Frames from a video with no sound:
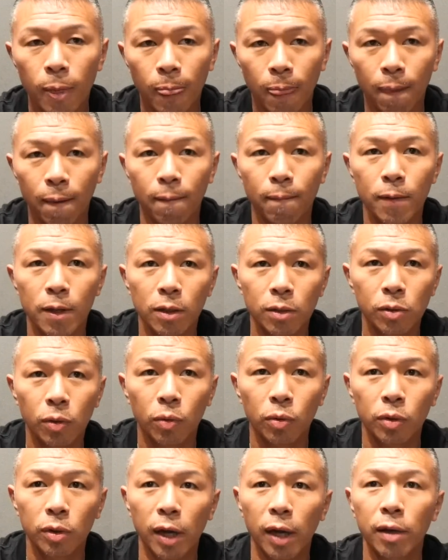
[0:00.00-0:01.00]
うん、そ
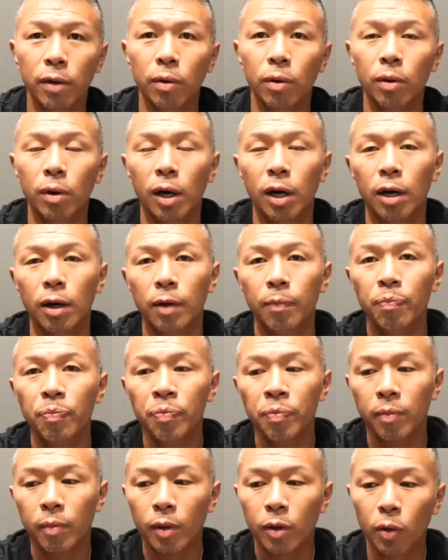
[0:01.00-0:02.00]
この対応が
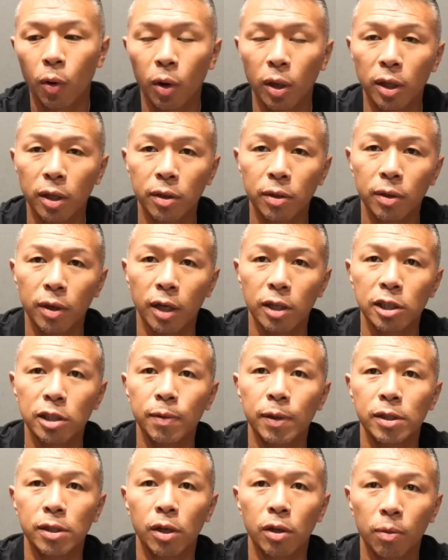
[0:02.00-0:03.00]
どうかなっていう感じ
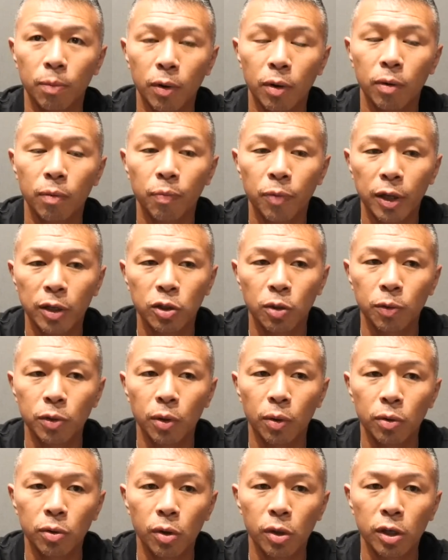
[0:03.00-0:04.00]
しますけども地
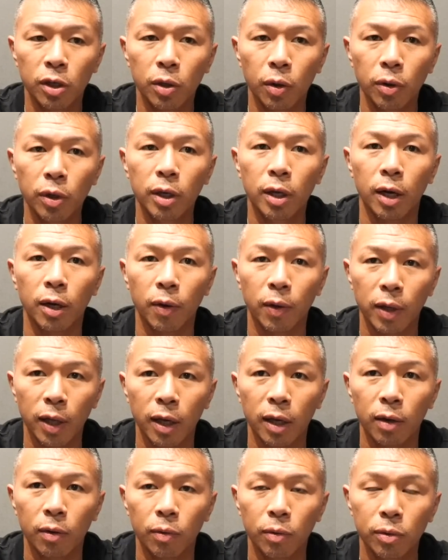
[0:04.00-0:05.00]
元本当に距離感は
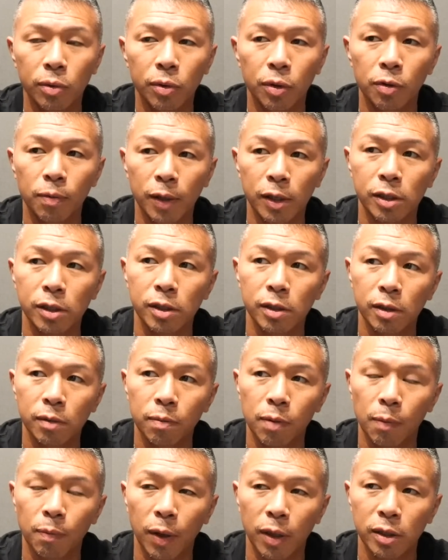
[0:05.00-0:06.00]
ね本当うまいです
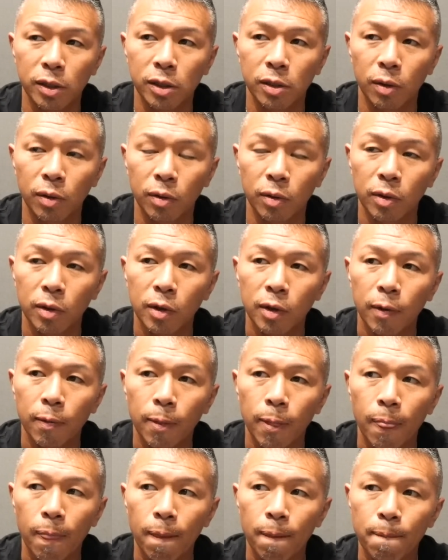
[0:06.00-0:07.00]
やっぱパンチの
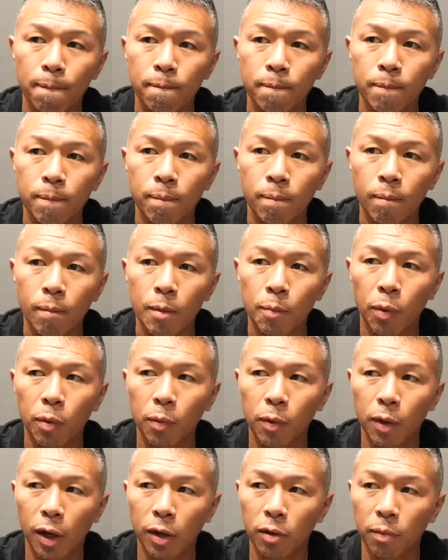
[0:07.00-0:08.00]
僕
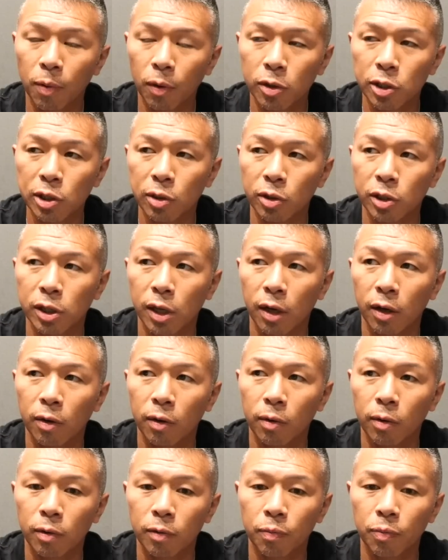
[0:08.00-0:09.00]
も彼のボクシングの試合
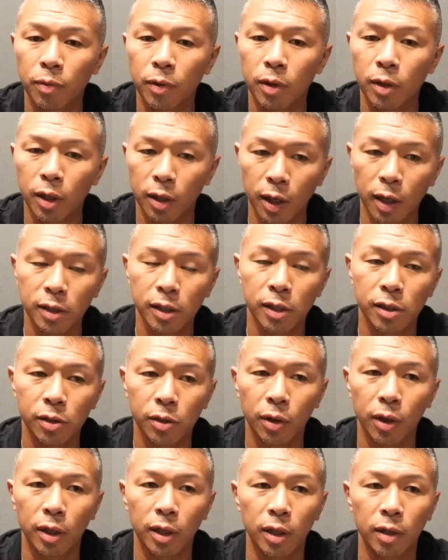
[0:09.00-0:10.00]
を、ね、対戦す
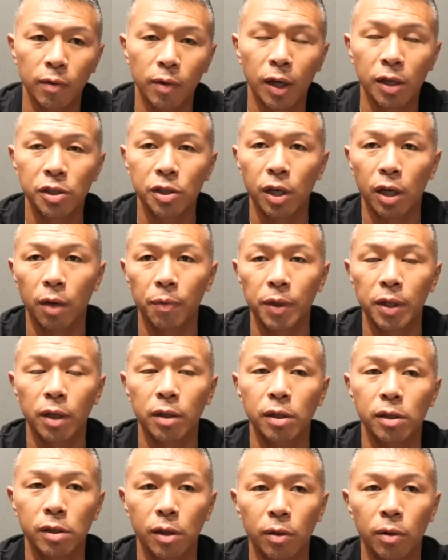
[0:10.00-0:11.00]
るときに何試合か見た
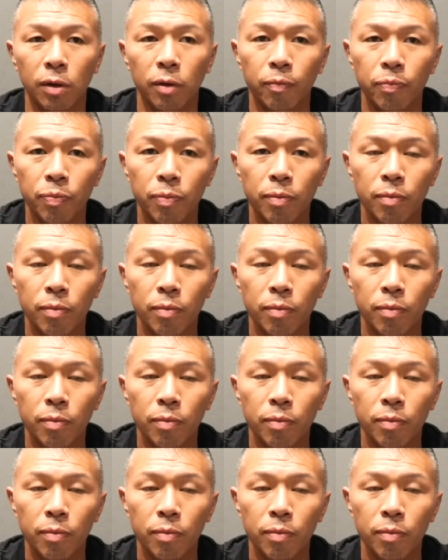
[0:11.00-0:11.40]
んですけど